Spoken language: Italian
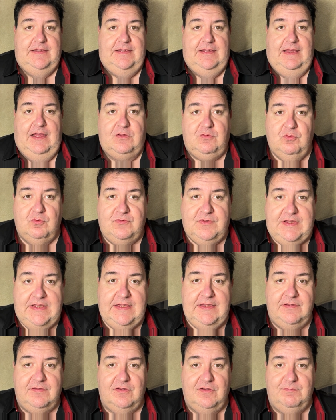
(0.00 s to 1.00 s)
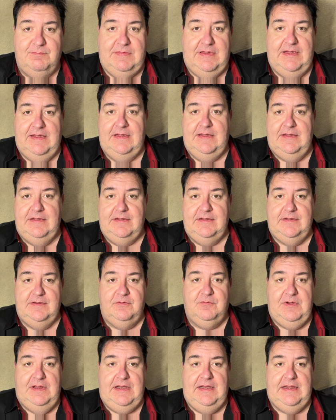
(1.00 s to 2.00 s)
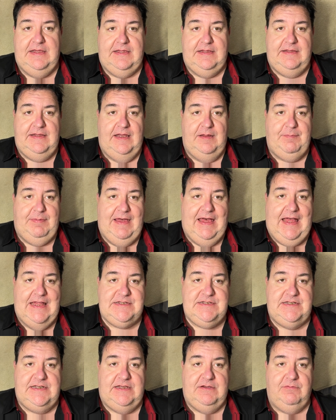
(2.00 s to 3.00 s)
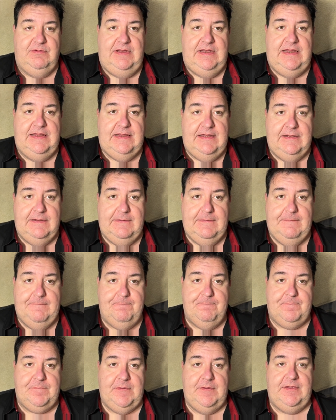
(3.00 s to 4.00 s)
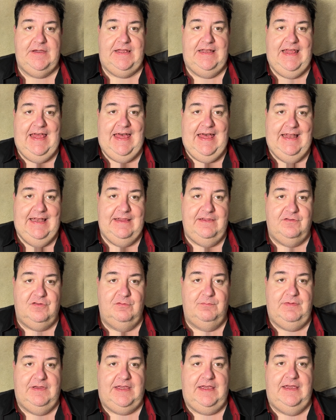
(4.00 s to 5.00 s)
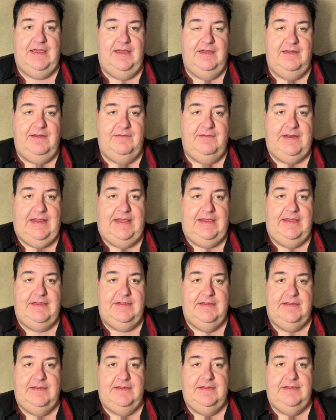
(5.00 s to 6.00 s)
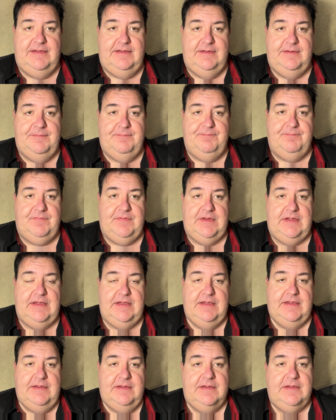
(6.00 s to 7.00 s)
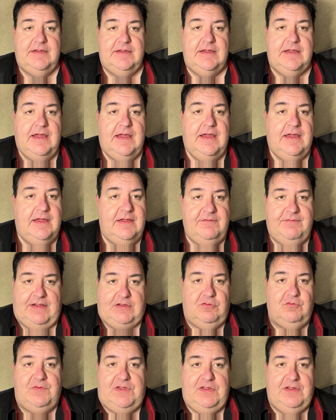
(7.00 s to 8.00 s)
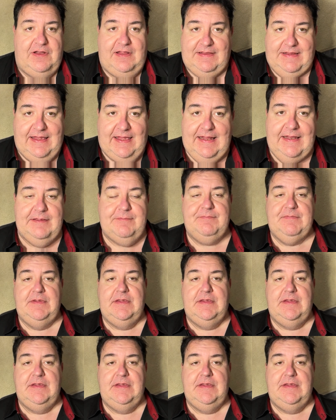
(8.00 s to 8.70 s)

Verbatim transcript: a tutti, insomma, quelli della pagina, quelli del canale, insomma, che avrei eh, fatto un video a Natale.